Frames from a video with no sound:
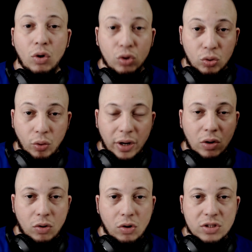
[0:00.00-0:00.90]
Cuando tú
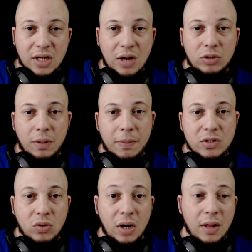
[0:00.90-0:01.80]
reconoces a otra
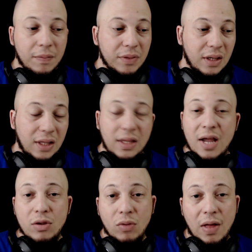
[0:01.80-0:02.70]
persona que te ha
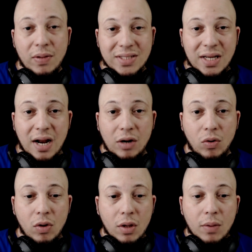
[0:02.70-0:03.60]
ayudado a hacer
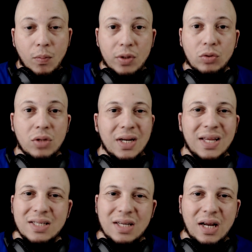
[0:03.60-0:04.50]
algo, pues tú tienes
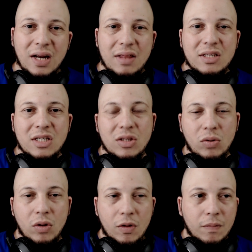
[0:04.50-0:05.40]
que ser agradecido.